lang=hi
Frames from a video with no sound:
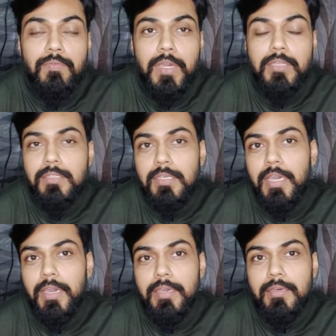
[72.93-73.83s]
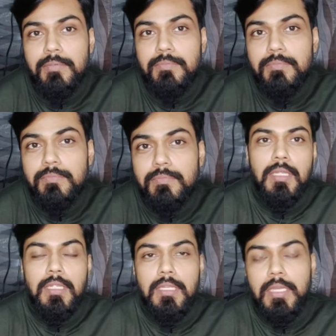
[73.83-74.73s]
व्यक्त किया है
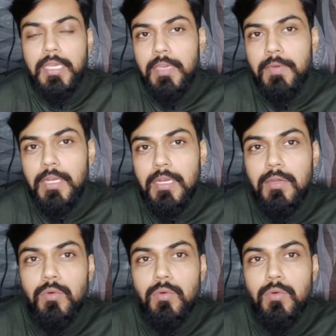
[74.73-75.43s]
न केवल